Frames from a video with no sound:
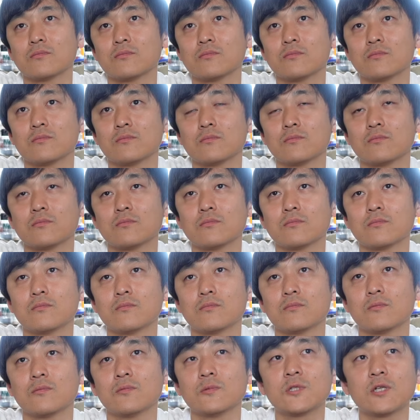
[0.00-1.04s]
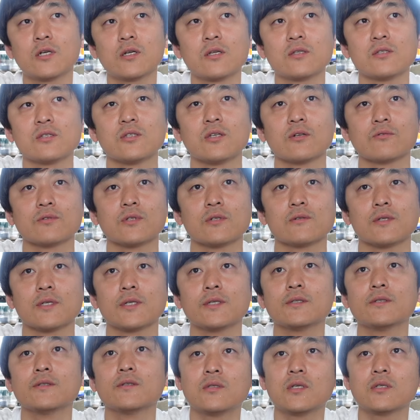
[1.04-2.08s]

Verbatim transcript: それはいいことなんじゃないチャレンジしなくなるね